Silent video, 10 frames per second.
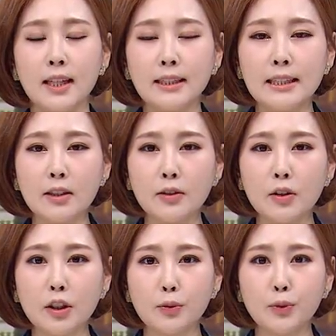지난
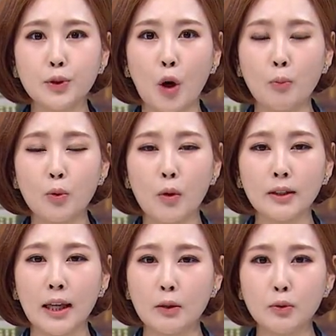2000년 이후
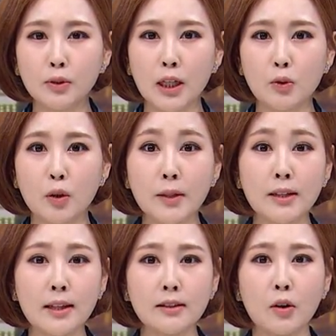경북과 대구 제조업
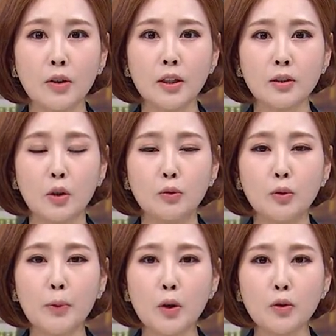생산성이
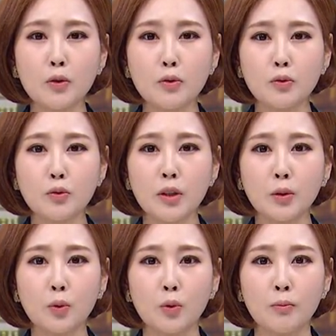전국 평균
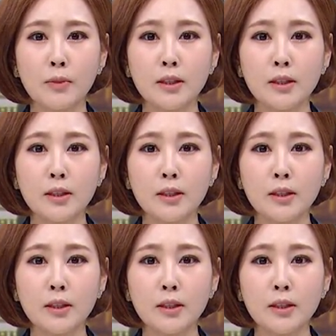수준에도